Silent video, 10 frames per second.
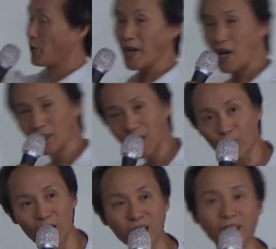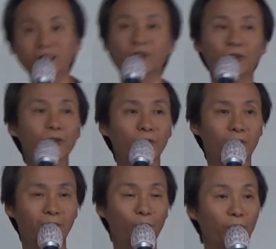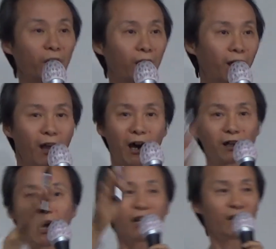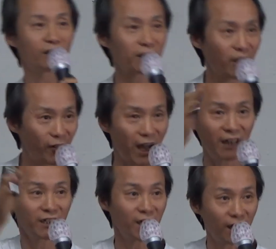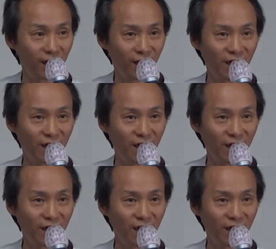왜 하나라고 하느냐 이거예요. 왜? 하나, 일 그러잖아요. 한, 일.